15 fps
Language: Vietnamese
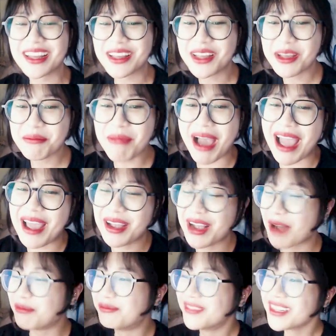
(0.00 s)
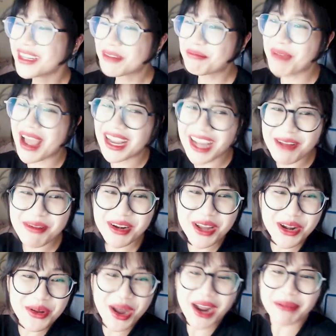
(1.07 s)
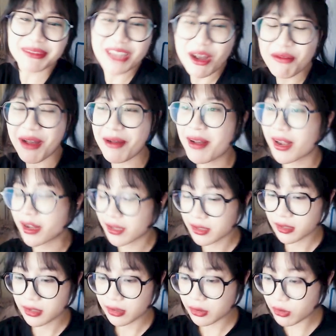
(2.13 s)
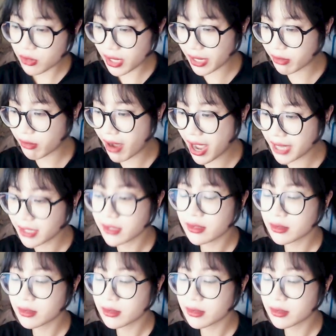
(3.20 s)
Bà ấy cầm, bà ấy cầm cái đôi đũa găm rau vào Đôi đũa này của ai?